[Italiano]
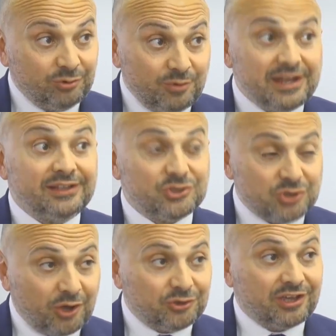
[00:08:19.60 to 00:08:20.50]
nel
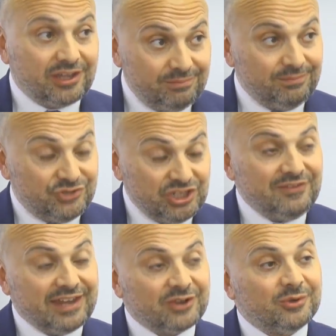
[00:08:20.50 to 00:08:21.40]
2018 che ci
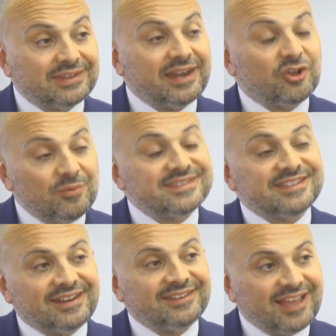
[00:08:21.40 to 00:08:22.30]
devi raccontare come
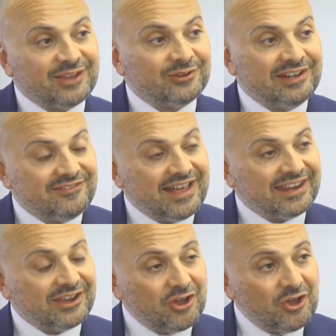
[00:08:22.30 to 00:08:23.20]
stanno andando le
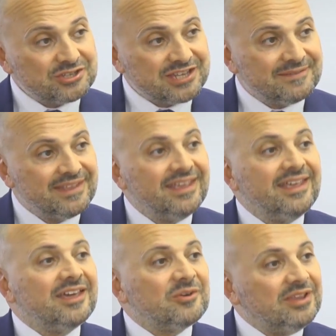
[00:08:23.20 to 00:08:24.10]
varie Certamente.
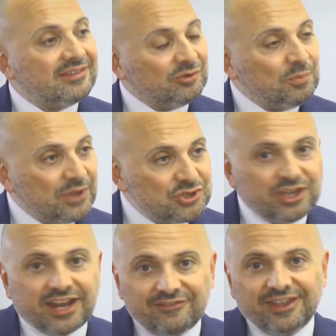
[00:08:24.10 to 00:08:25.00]
cose. Quindi è stato un
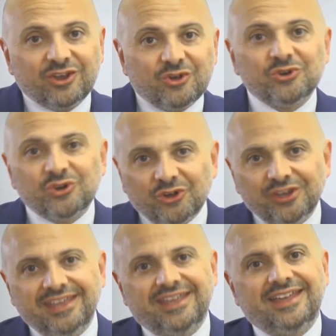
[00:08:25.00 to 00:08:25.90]
piacere avere con
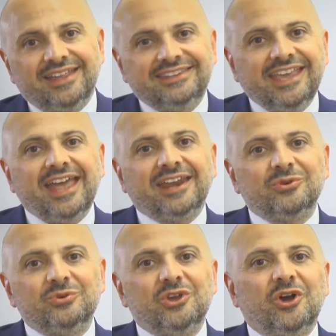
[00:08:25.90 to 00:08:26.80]
noi eh, Thierry
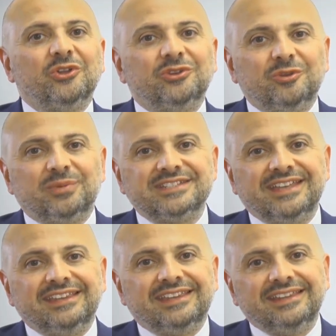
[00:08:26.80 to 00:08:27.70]
Guiotto,
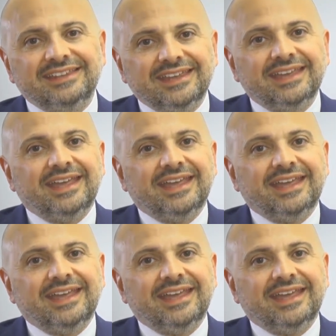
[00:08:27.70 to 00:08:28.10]
presidente di